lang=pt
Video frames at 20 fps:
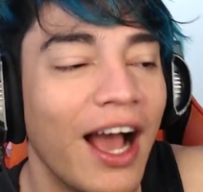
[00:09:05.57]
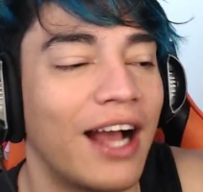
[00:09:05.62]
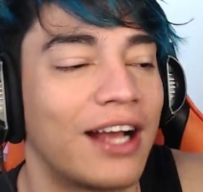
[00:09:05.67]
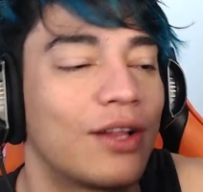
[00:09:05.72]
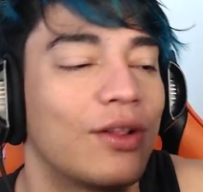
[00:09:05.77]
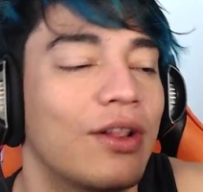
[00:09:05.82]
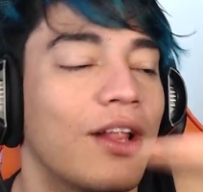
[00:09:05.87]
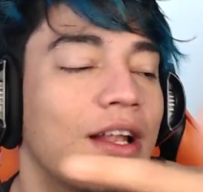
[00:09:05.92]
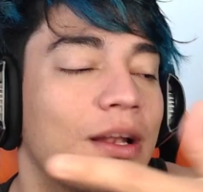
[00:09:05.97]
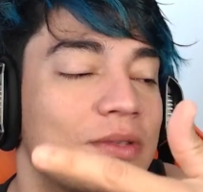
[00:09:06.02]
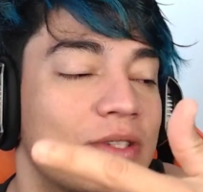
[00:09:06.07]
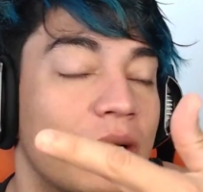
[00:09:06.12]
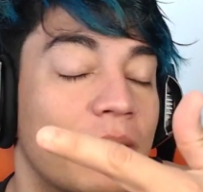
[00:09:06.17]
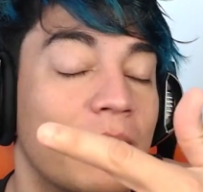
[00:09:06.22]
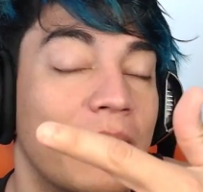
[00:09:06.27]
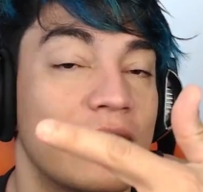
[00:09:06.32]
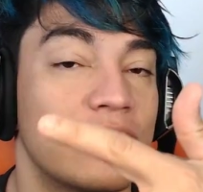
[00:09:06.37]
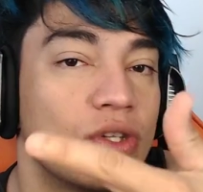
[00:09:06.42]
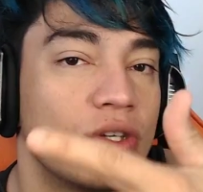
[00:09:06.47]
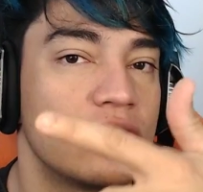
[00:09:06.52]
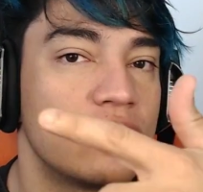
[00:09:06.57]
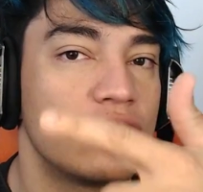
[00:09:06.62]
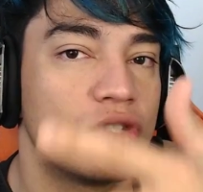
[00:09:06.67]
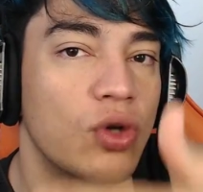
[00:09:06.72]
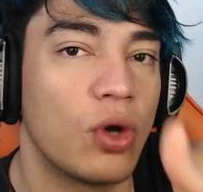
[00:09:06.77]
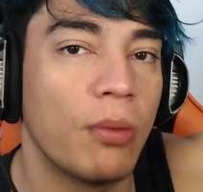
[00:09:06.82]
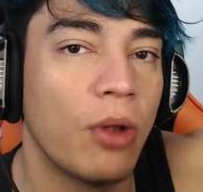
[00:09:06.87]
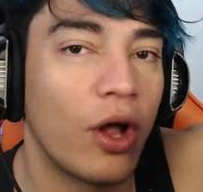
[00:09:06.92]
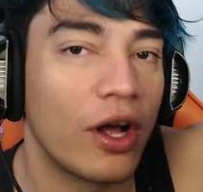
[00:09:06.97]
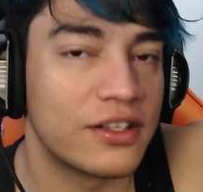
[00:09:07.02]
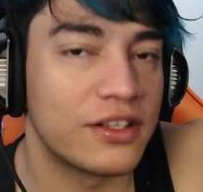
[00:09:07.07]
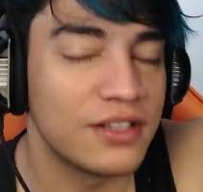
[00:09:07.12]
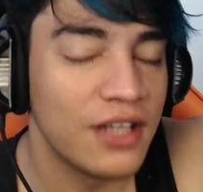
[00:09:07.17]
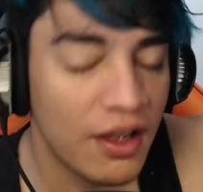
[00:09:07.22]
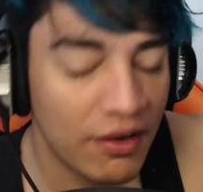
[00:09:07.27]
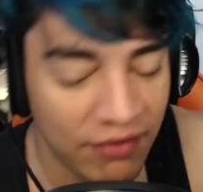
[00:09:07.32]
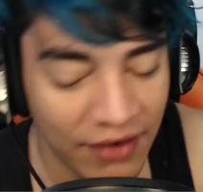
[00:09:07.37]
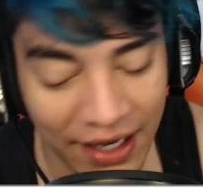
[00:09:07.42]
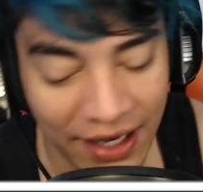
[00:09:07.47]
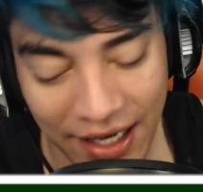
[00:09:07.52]
aqui do lado tá aparecendo mais dois de Roblox,
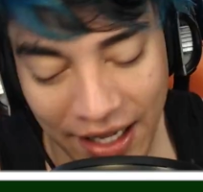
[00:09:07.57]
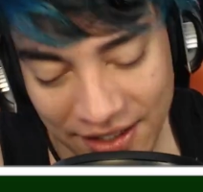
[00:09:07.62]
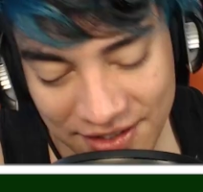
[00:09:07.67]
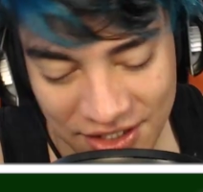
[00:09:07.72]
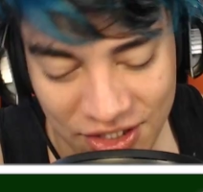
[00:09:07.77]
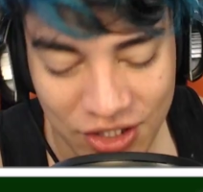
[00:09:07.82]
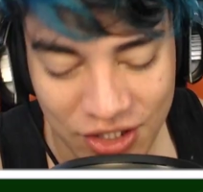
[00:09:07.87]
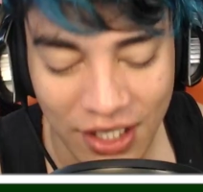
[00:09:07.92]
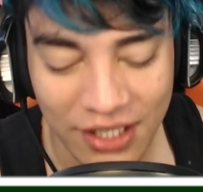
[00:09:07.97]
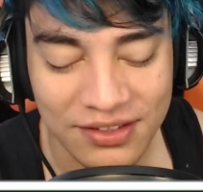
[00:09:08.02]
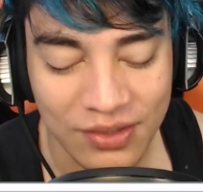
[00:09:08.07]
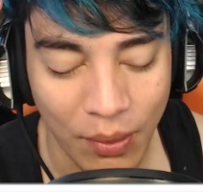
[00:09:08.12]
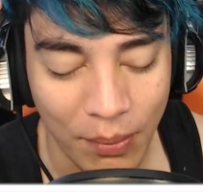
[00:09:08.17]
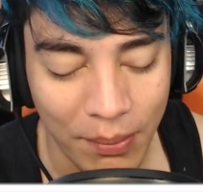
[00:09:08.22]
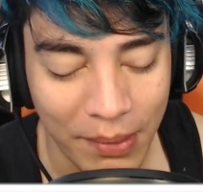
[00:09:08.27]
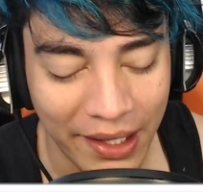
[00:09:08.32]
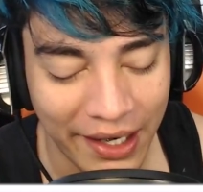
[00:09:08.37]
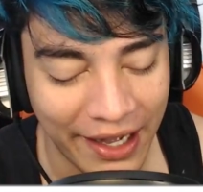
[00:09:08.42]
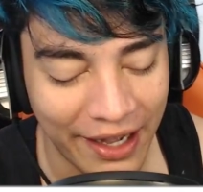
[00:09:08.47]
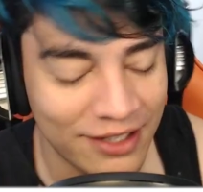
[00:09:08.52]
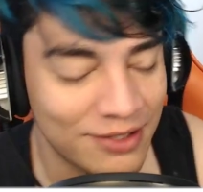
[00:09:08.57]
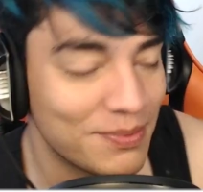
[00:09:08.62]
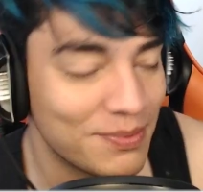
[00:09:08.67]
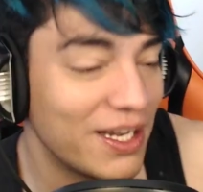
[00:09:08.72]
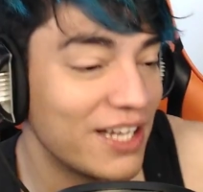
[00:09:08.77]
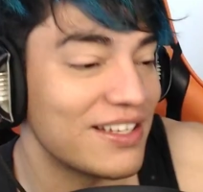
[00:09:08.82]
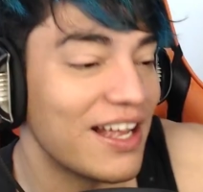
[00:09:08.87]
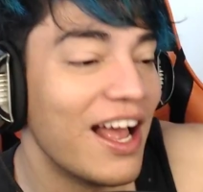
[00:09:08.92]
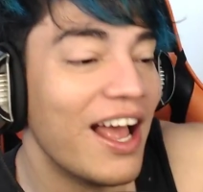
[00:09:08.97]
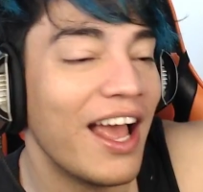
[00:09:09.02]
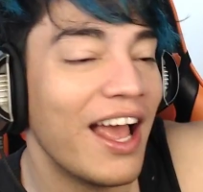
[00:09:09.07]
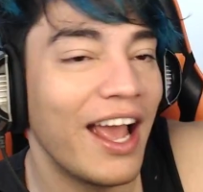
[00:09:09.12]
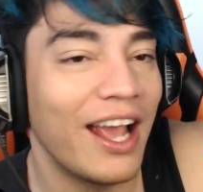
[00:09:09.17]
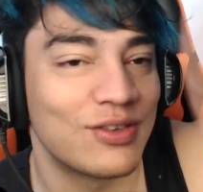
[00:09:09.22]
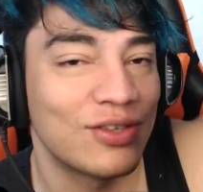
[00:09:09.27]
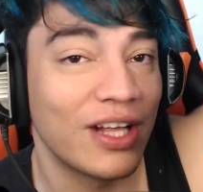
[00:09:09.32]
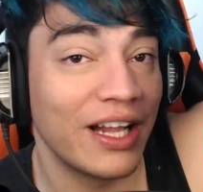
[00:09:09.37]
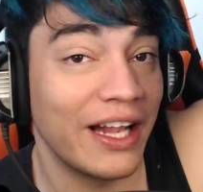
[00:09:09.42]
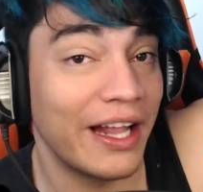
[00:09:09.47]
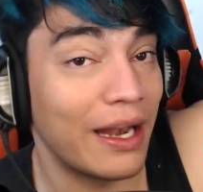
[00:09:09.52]
vai lá e assiste que eles estão bem legais, beleza? É
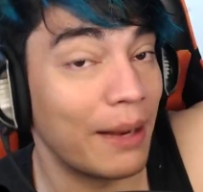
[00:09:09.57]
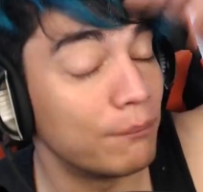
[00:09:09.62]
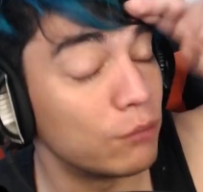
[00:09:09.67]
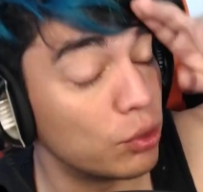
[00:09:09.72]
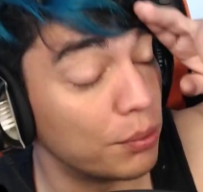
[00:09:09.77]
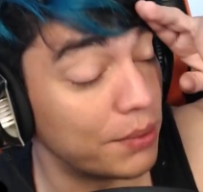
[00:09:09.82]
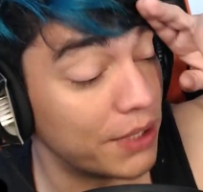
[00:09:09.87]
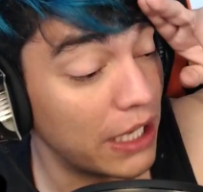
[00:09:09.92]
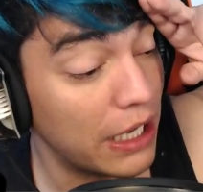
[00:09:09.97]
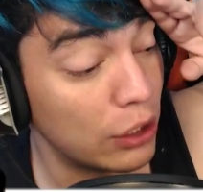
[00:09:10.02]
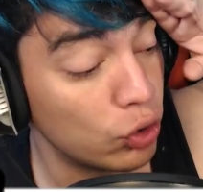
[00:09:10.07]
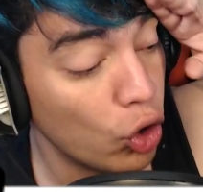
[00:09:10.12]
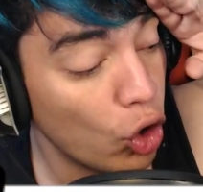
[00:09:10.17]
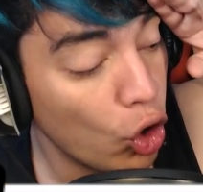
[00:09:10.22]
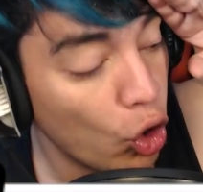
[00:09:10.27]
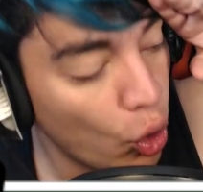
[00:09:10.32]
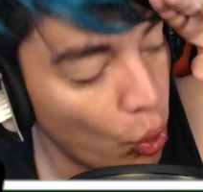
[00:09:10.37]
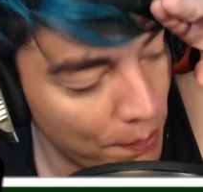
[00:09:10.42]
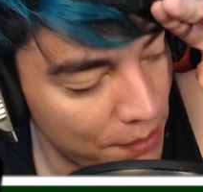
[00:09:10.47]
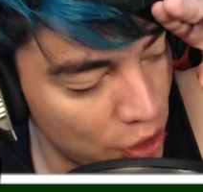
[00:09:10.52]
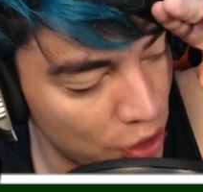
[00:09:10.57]
isso, galera. Muito obrigado, um